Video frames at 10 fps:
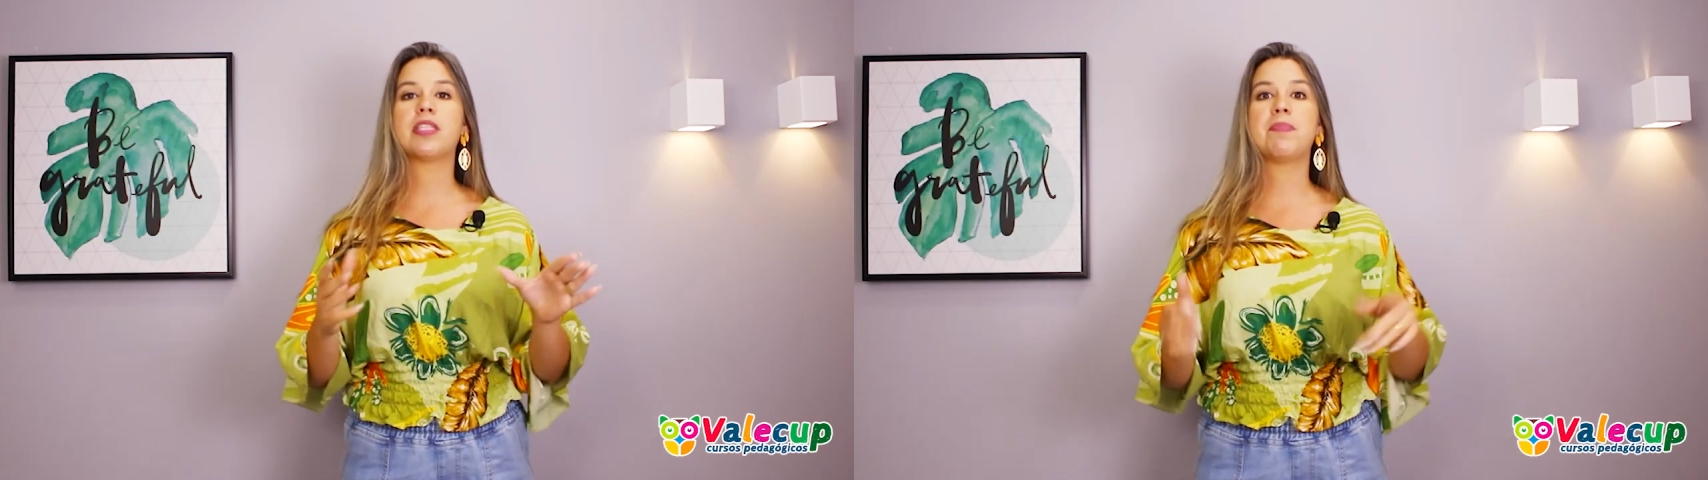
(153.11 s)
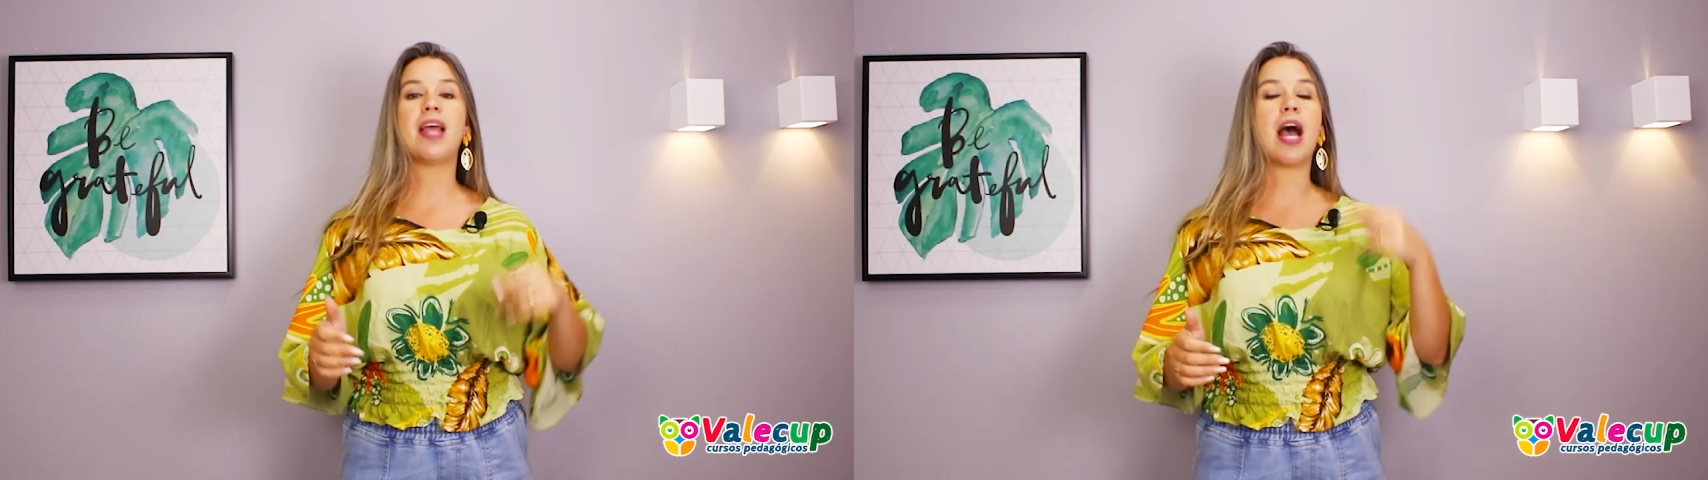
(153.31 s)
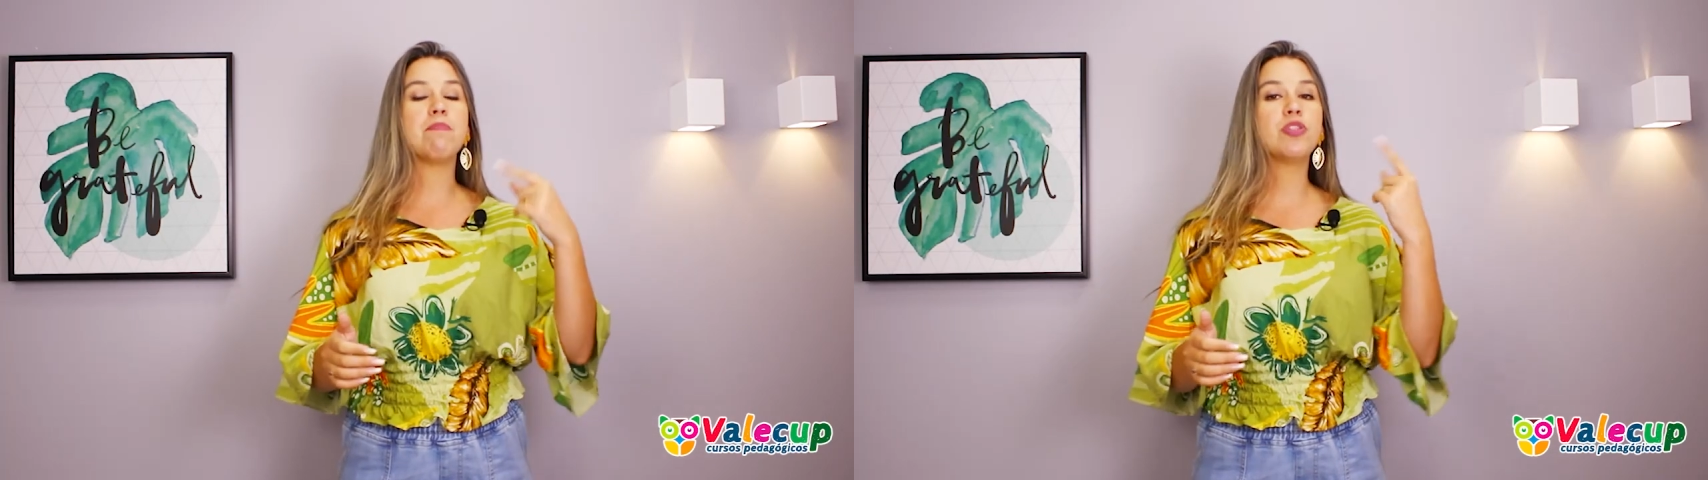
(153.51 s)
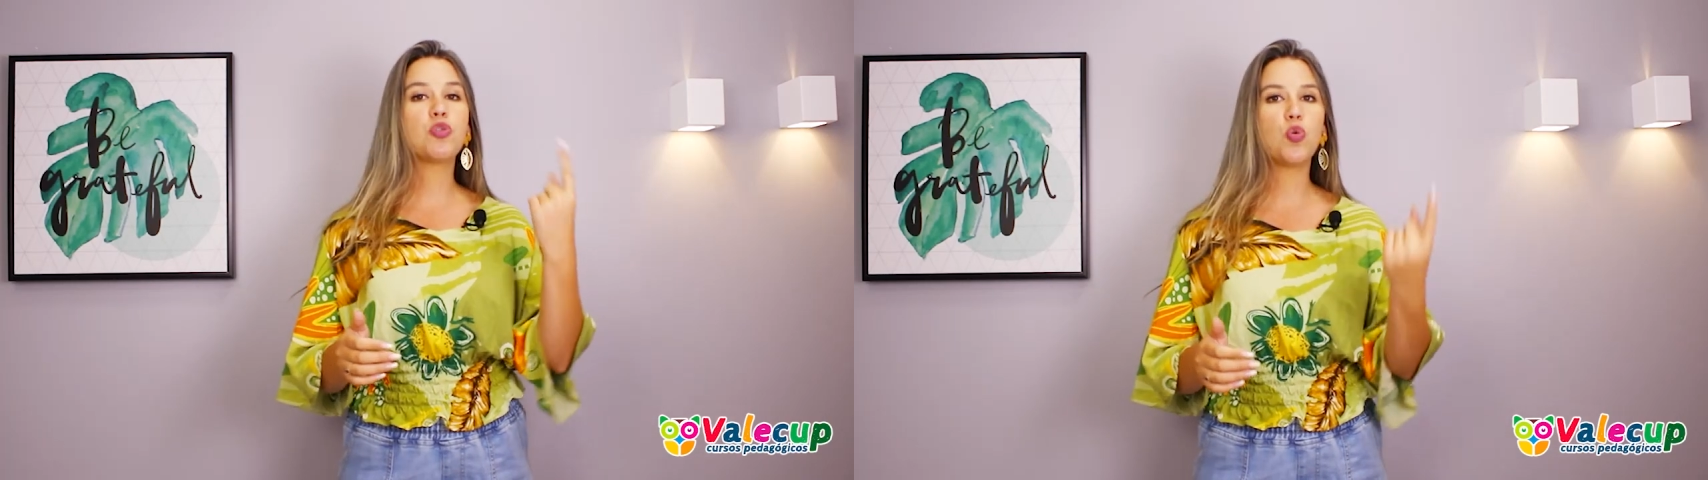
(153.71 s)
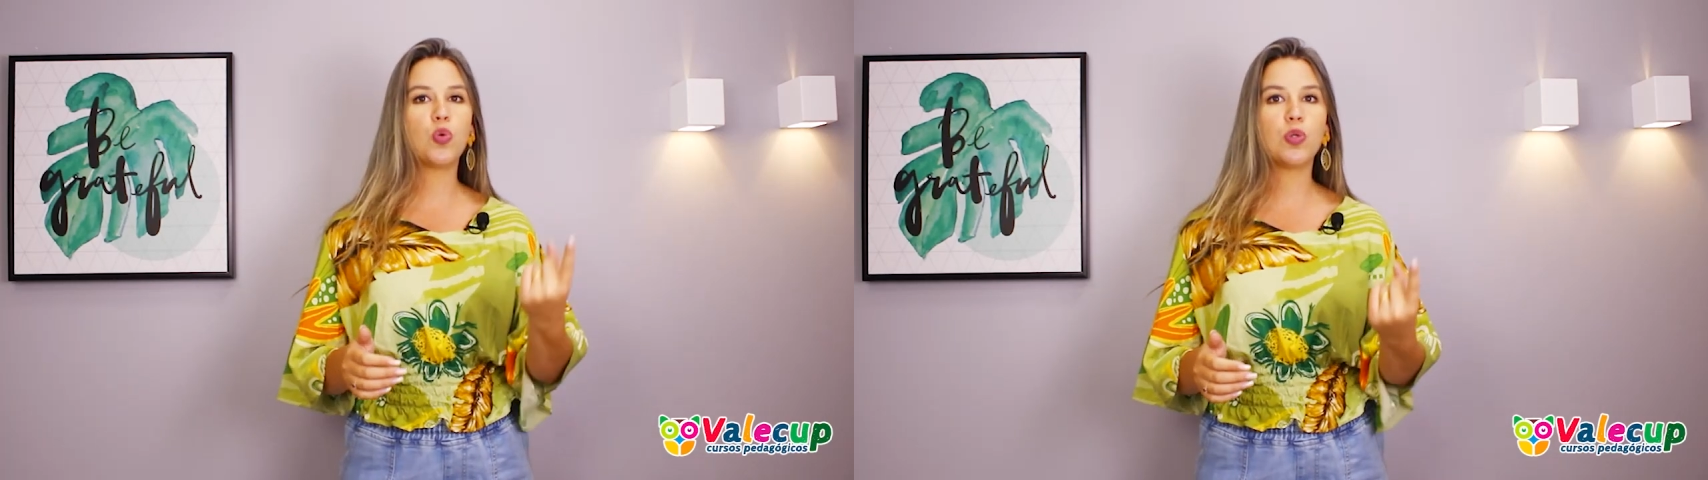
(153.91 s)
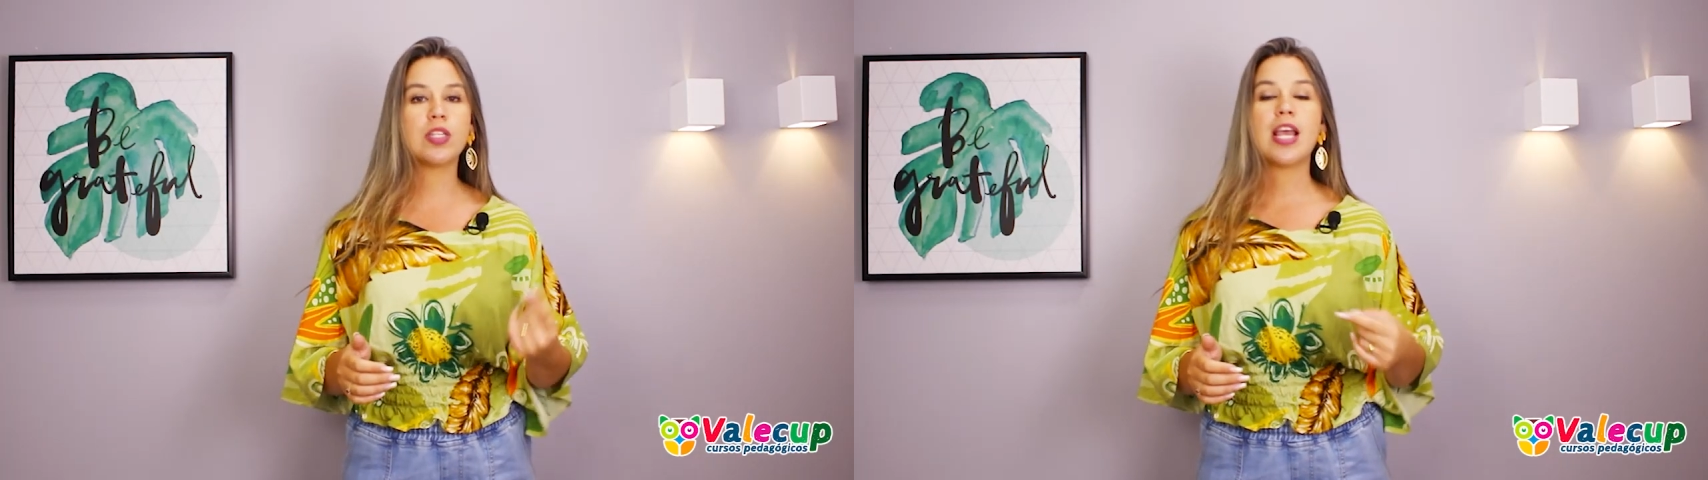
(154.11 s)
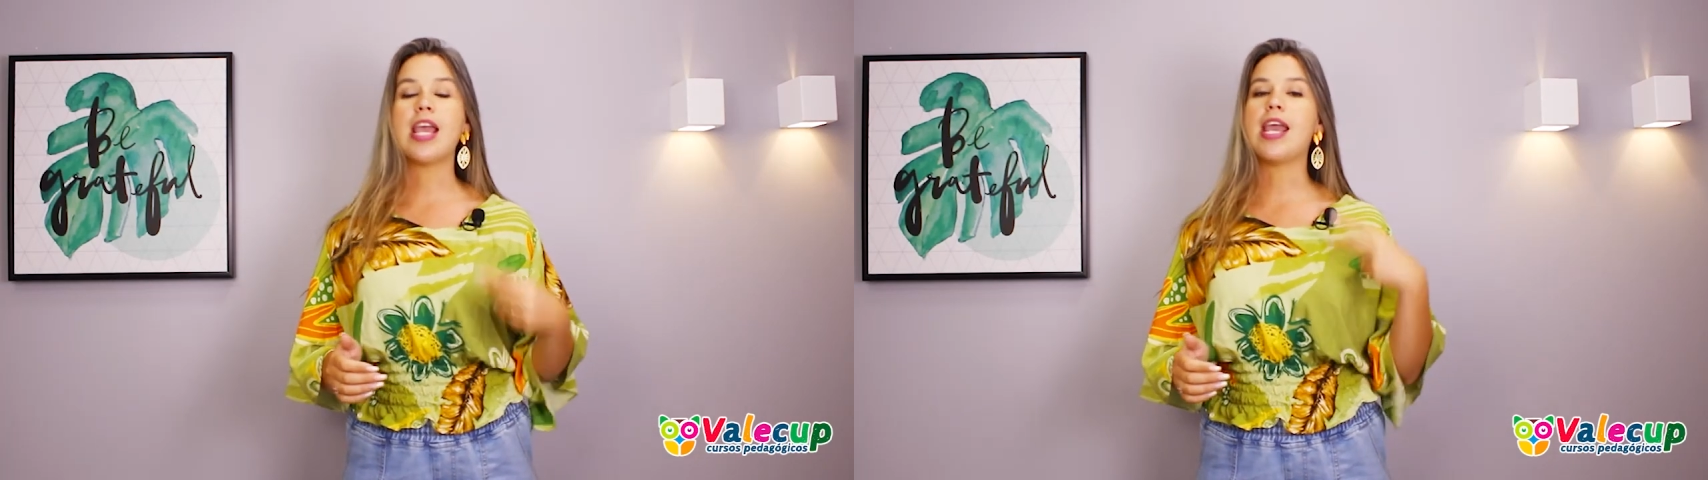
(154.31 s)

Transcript: perceber absurdos,